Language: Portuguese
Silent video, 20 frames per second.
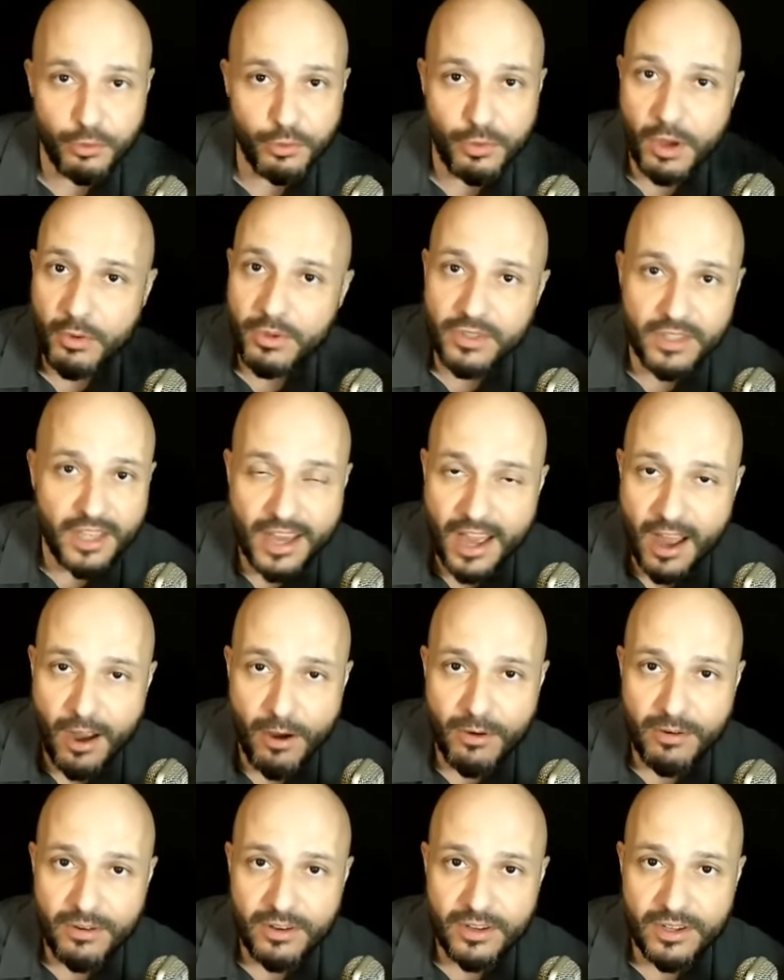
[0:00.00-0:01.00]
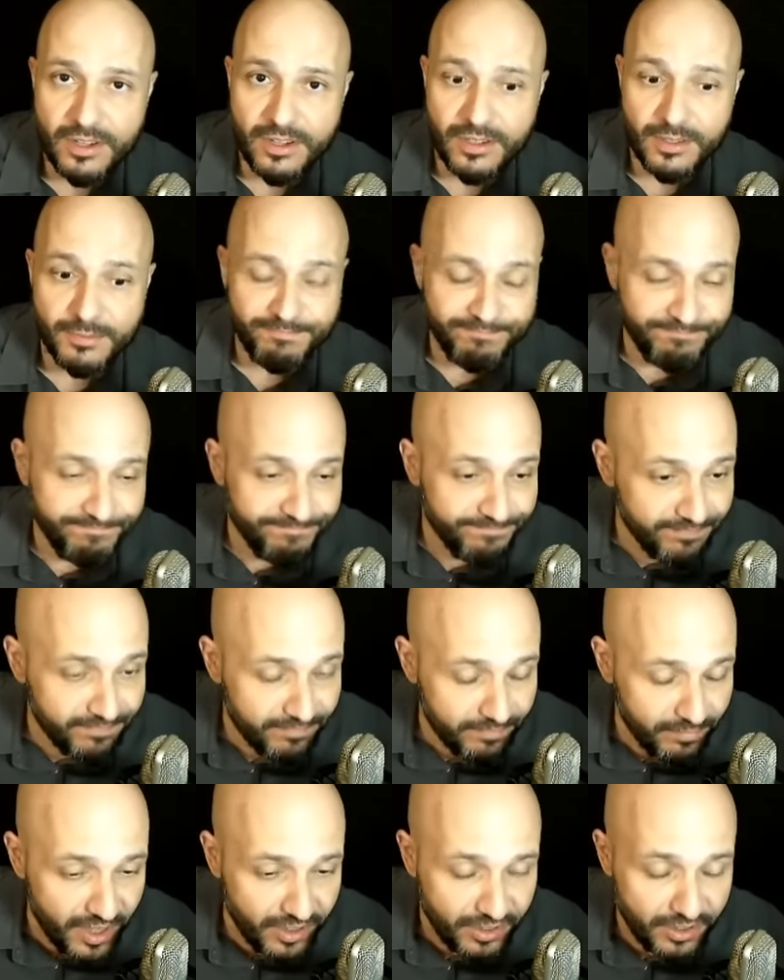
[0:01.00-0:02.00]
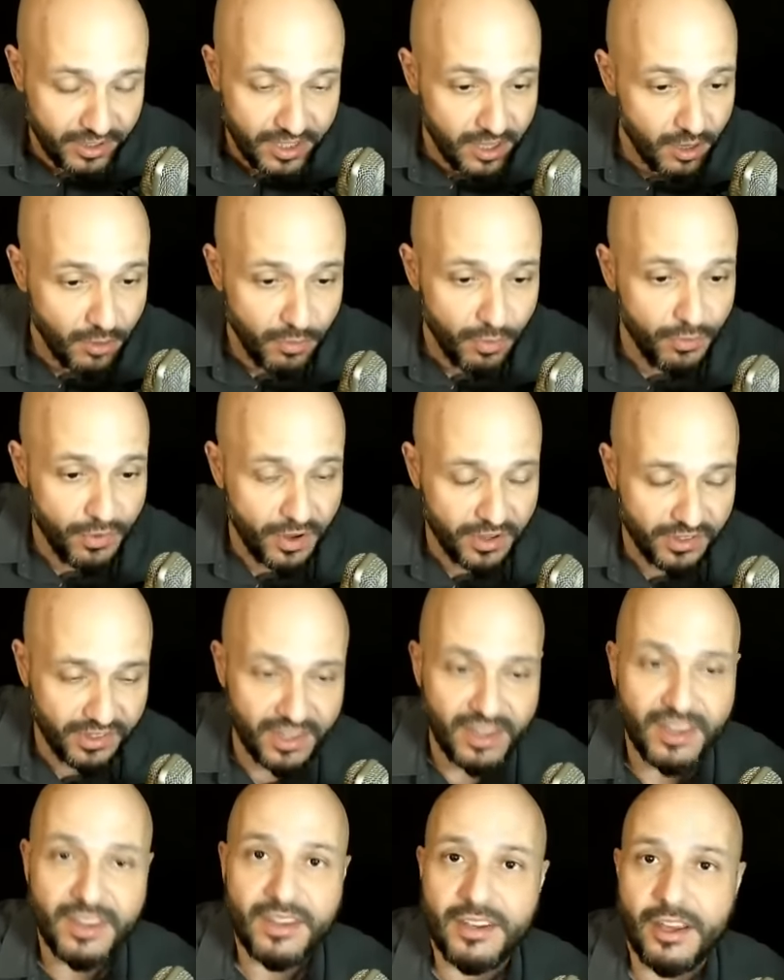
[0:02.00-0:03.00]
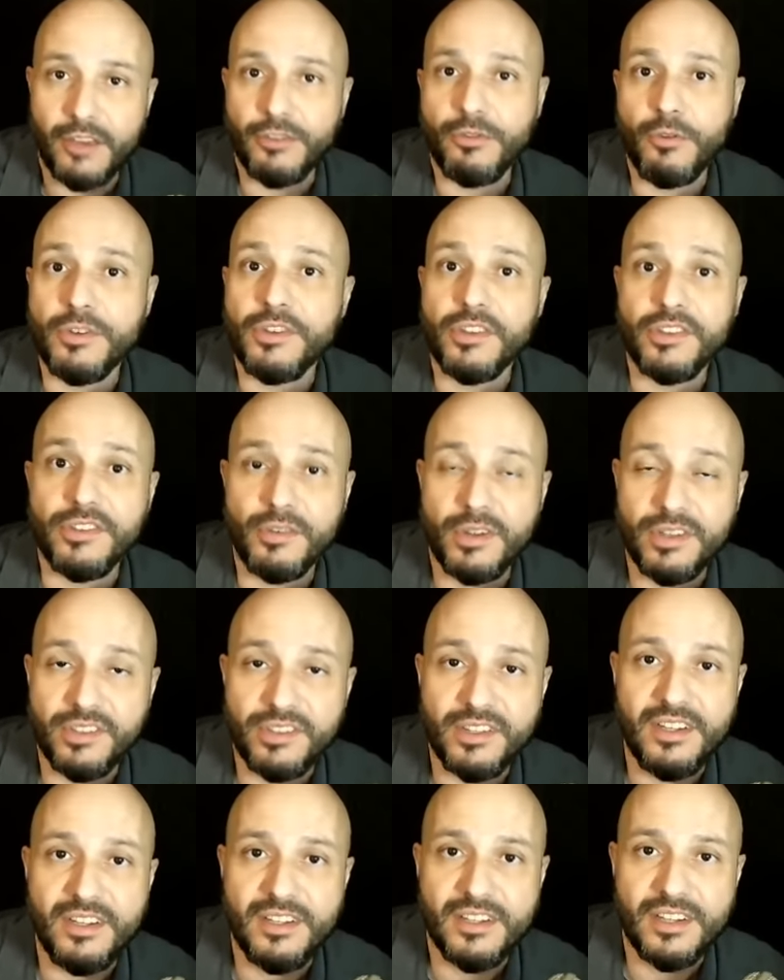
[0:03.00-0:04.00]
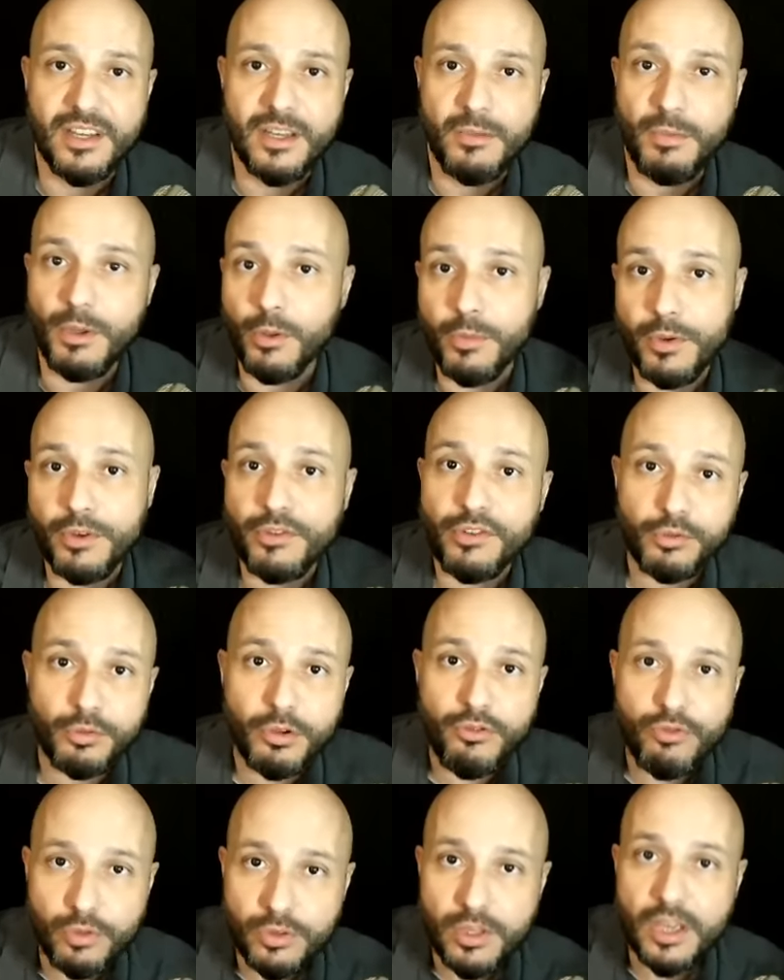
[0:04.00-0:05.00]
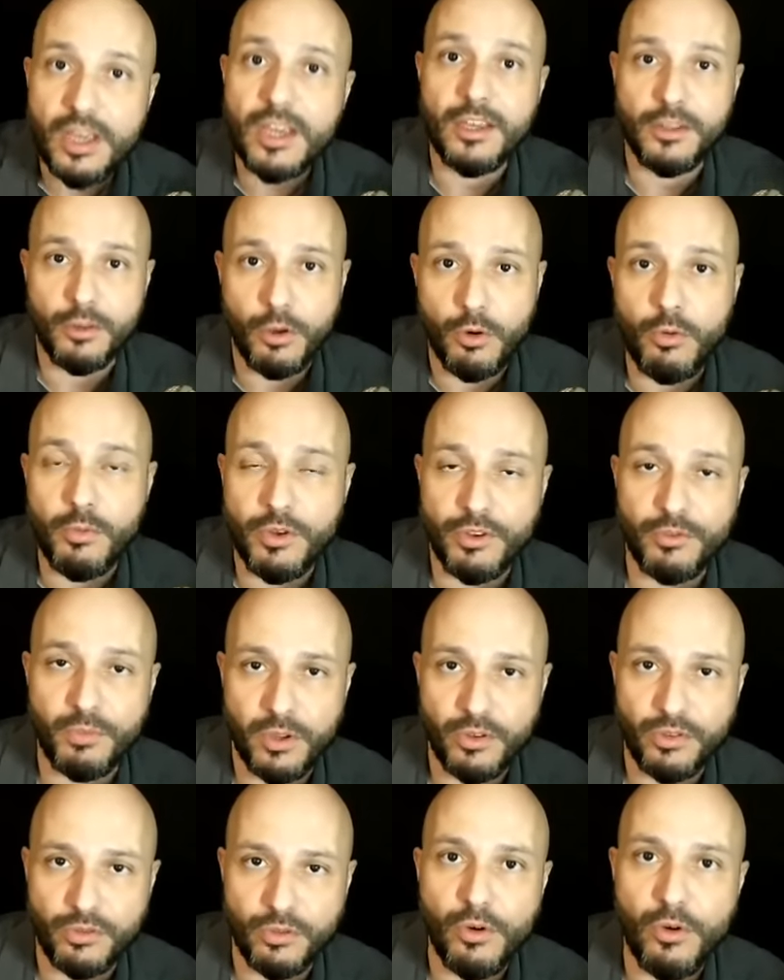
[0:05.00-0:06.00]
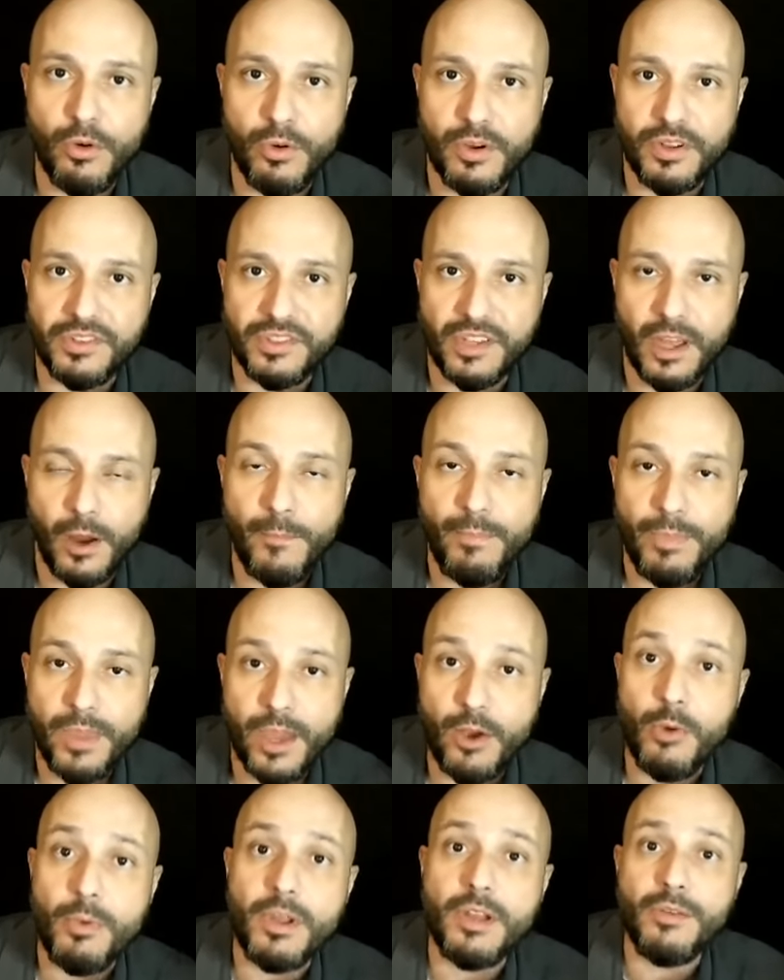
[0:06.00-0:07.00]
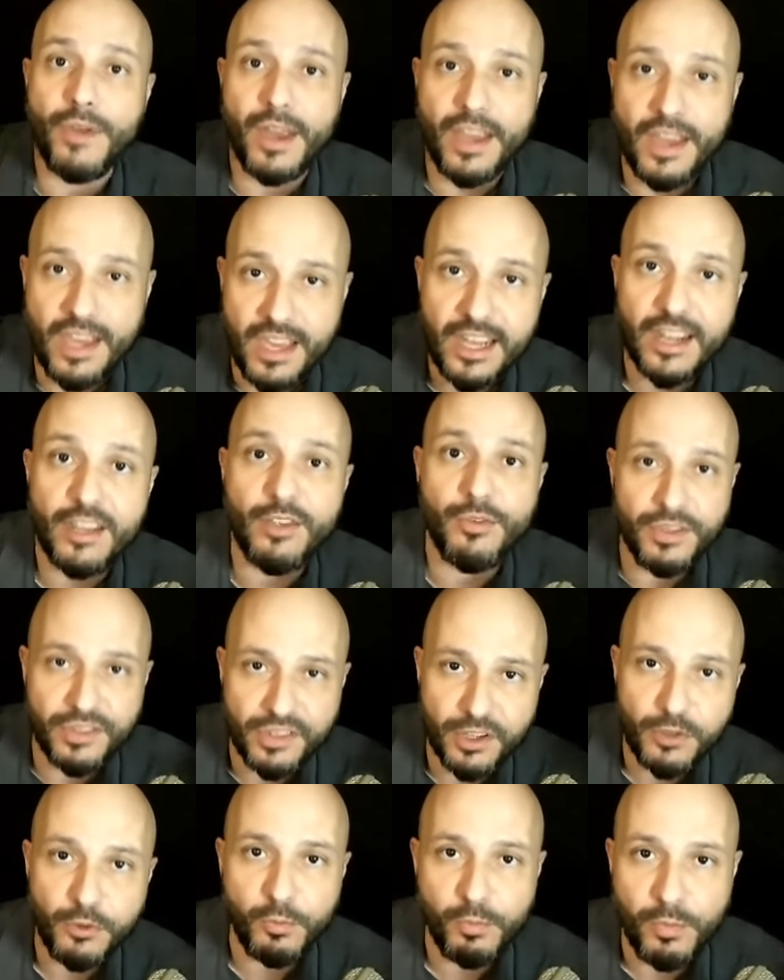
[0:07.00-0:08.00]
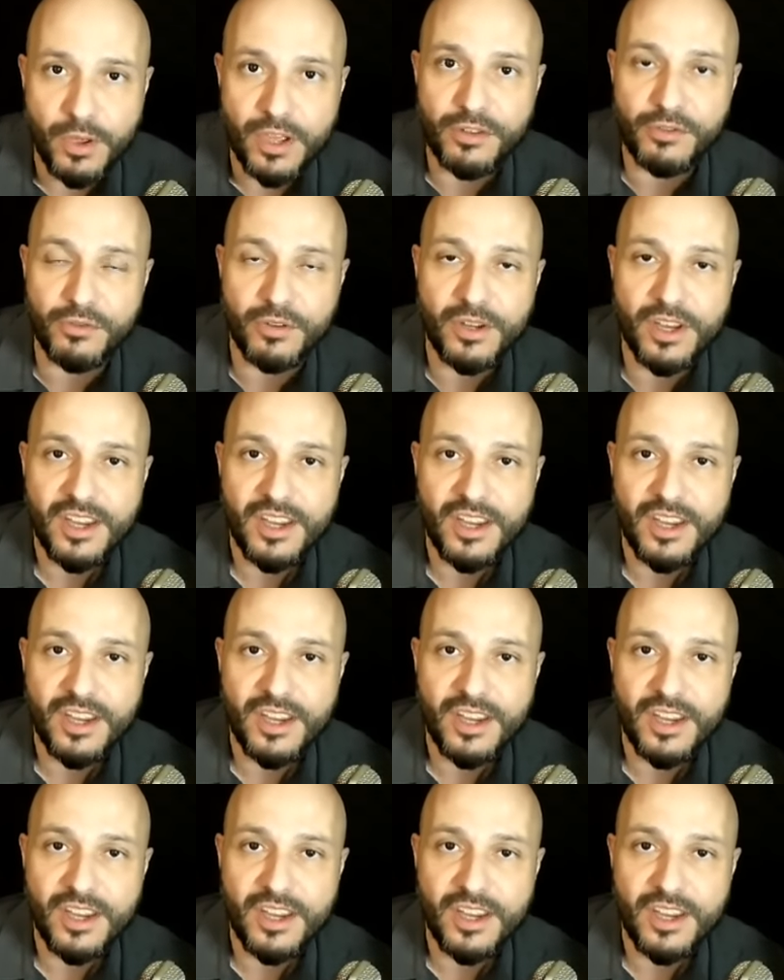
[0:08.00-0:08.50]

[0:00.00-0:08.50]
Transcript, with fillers: não é o ideal, mas o que, que eu vou fazer? As coisas são assim. Pelo menos eu estou ajudando algumas pessoas. tal. É como ele vai relativizando o peso